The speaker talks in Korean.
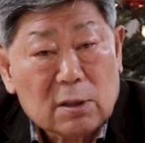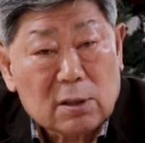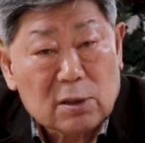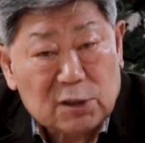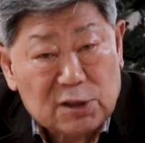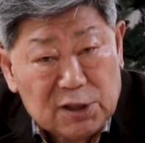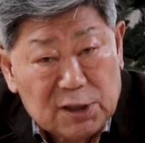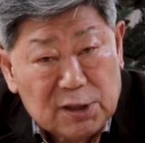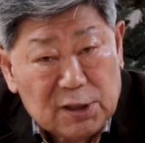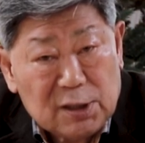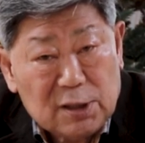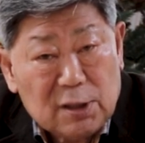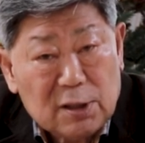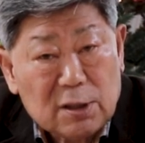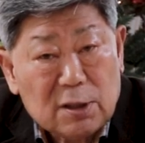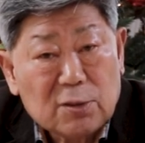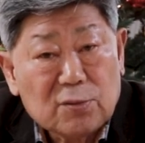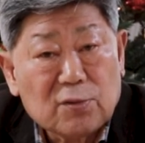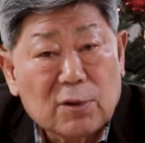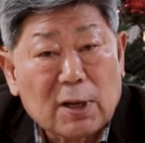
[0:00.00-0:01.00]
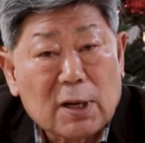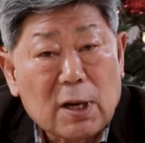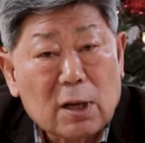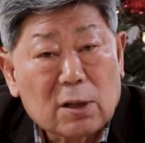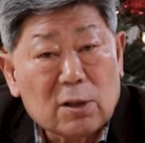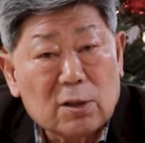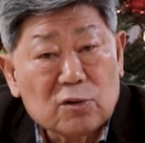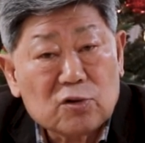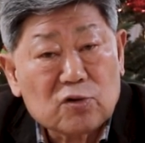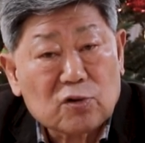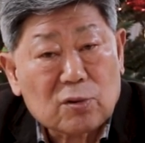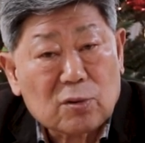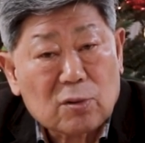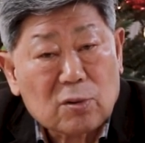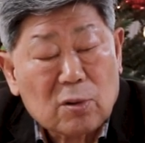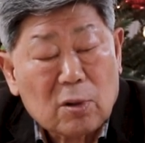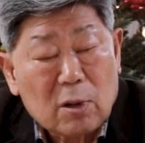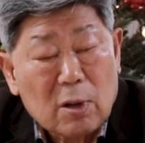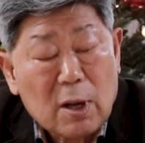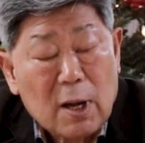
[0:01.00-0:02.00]
것이 우리가 건축
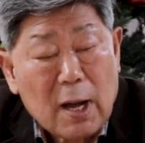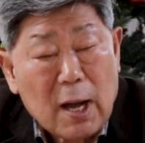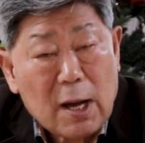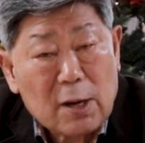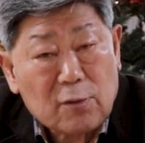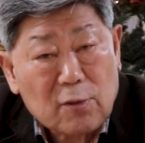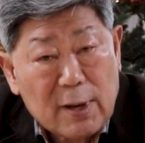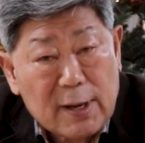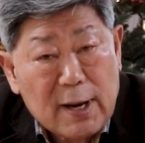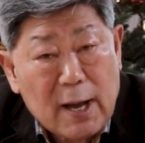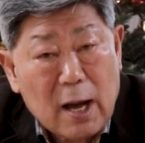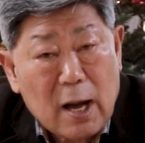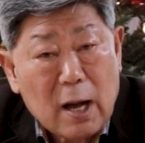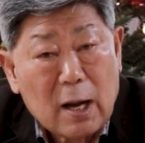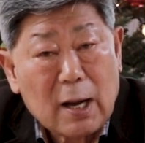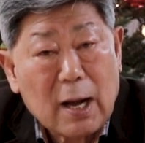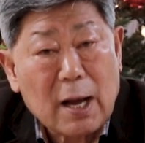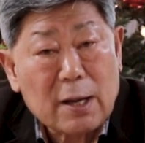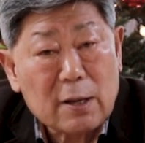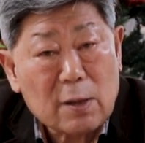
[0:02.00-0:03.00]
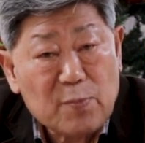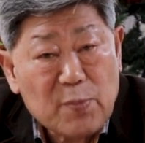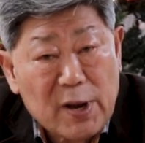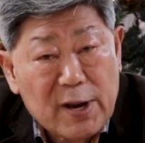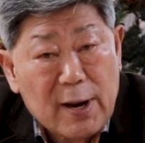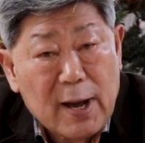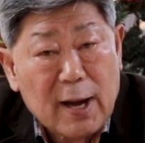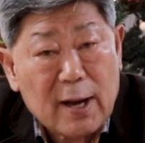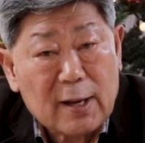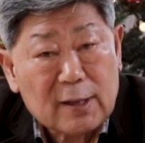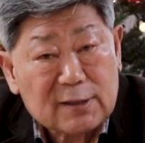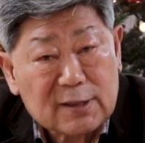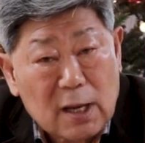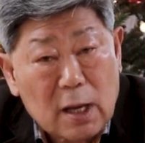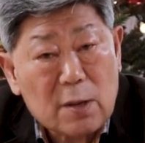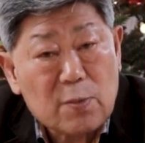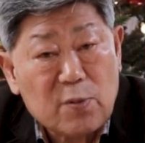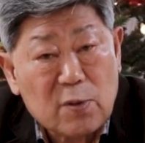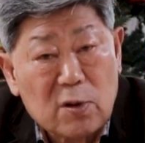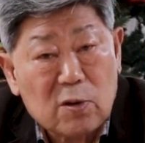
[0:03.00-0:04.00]
학회나 가협회나
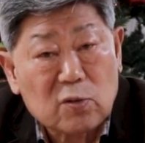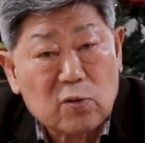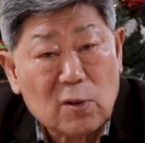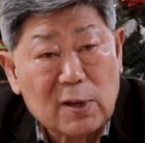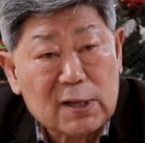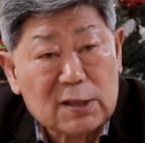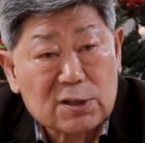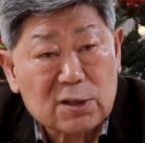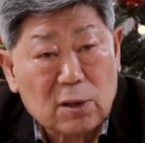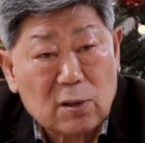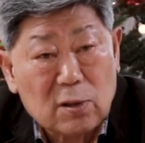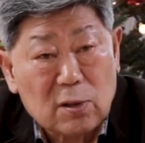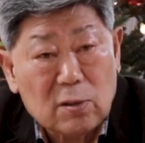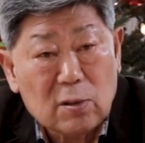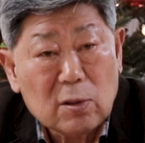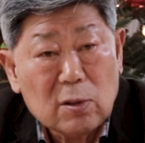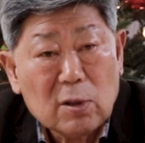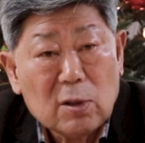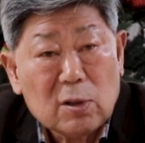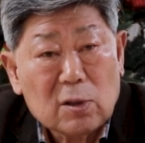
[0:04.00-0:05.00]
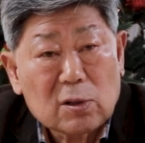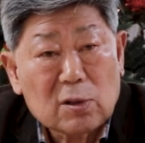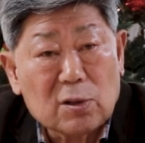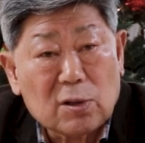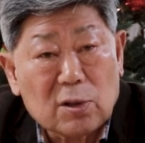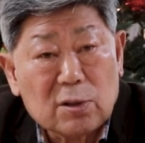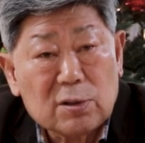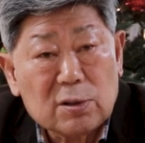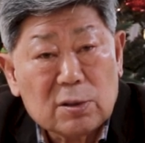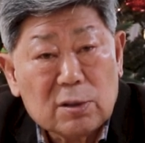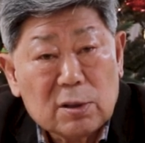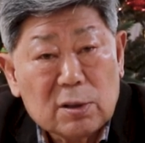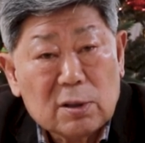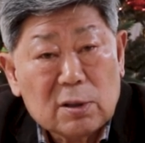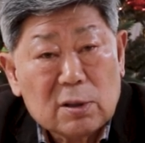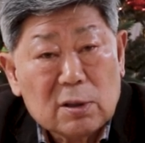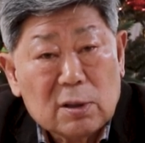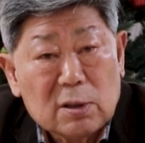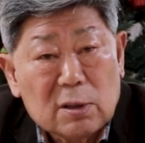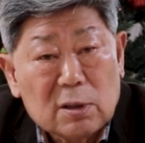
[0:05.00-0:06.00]
사협회를 통해서 그런
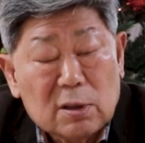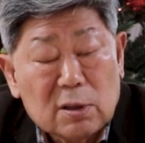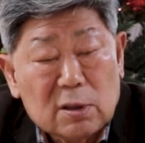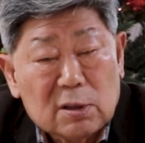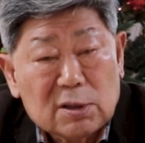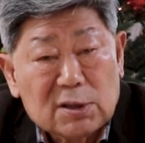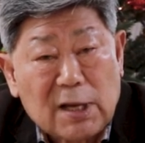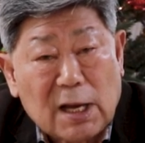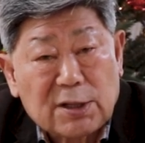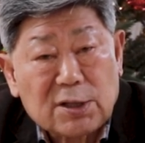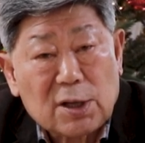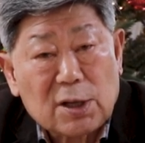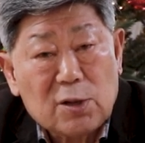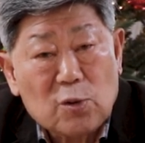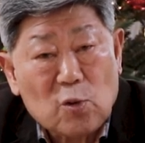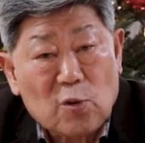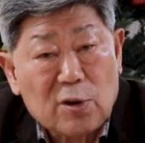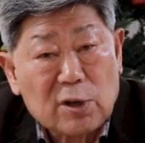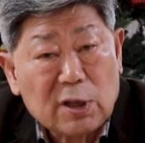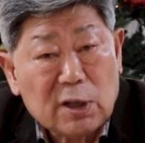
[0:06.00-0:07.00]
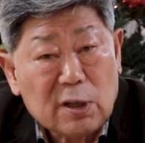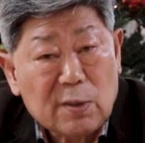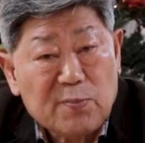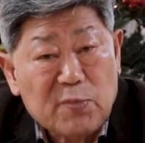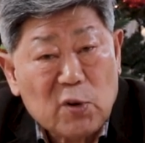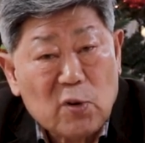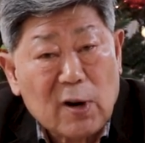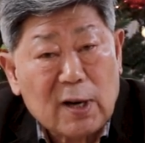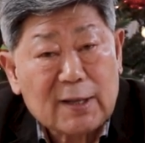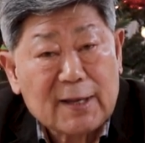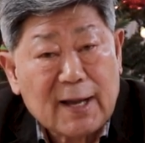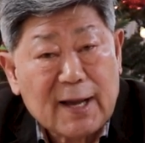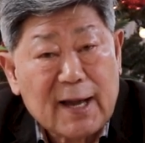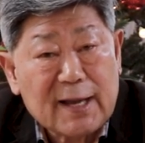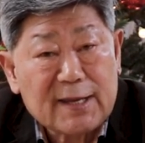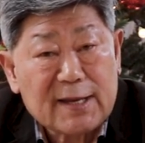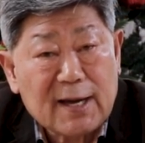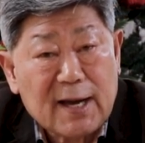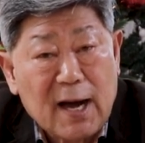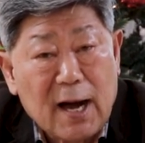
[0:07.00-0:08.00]
자정의 노력이 필요할
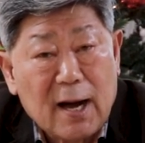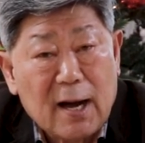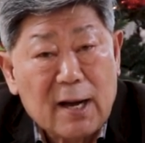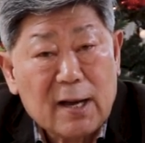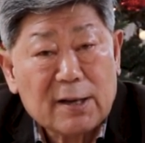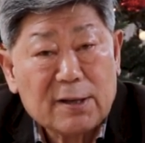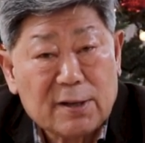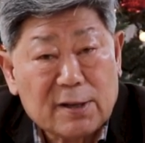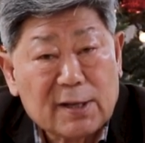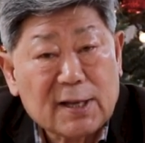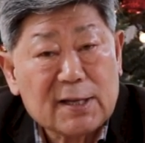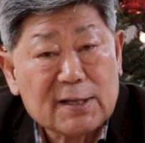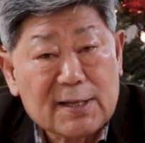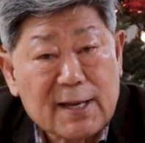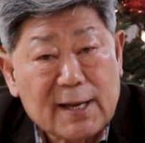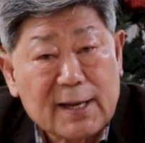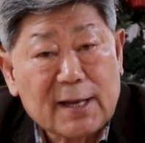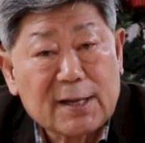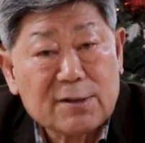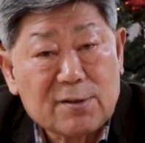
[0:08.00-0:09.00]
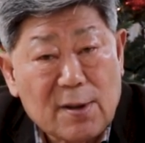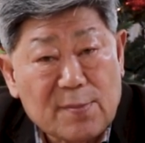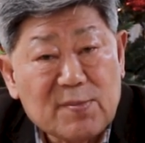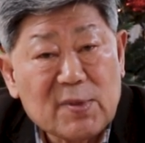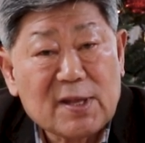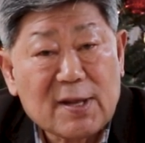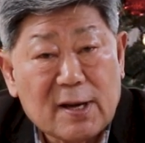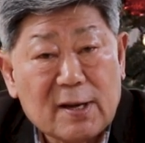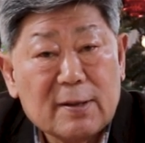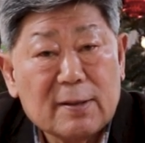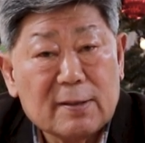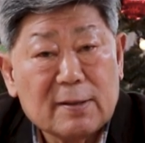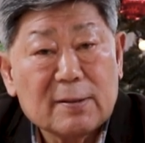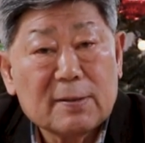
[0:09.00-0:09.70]
때가 아닌가 이렇게 생각이 됩니다.